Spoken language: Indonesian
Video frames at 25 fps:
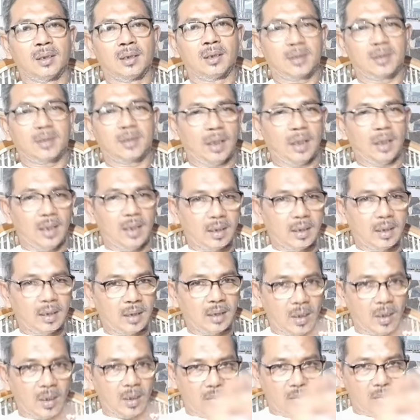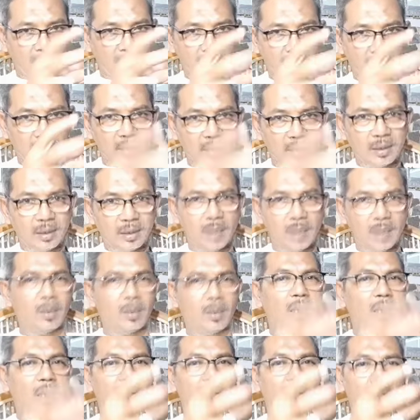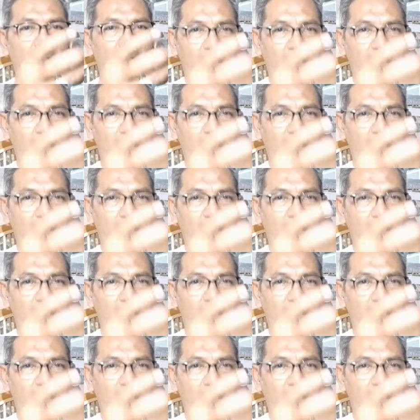Sekali lagi kalau kalian diam maka